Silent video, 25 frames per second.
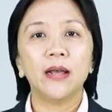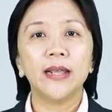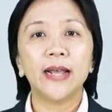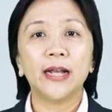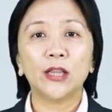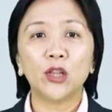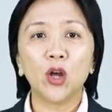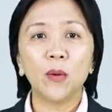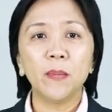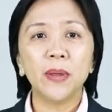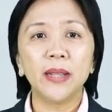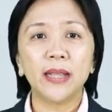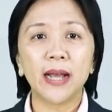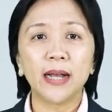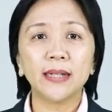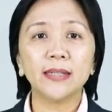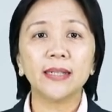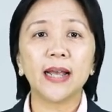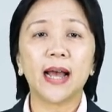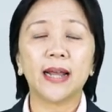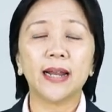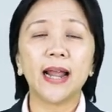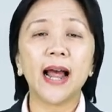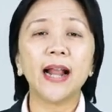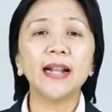ยังต้องมีทัก
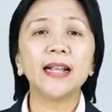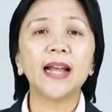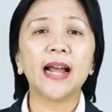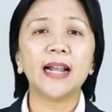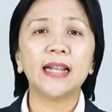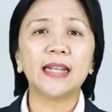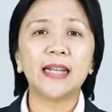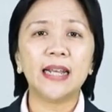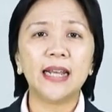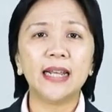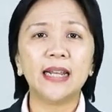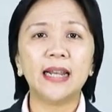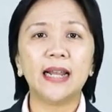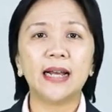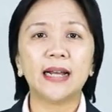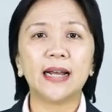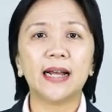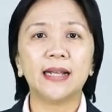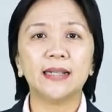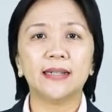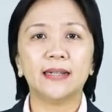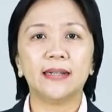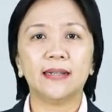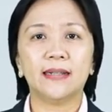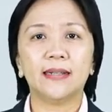ษะด้านการคิดและ
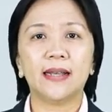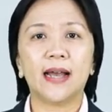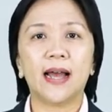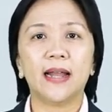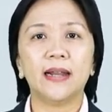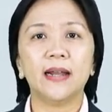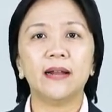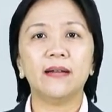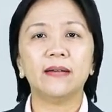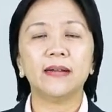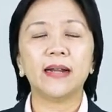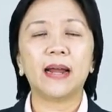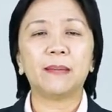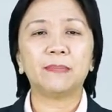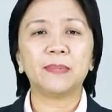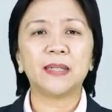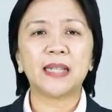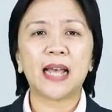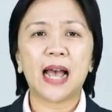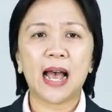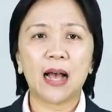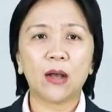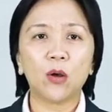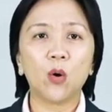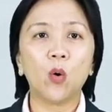การสื่อสารในระดับ
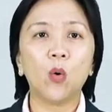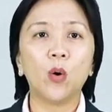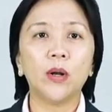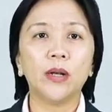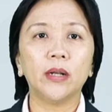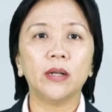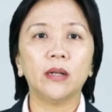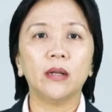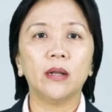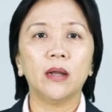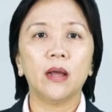สากล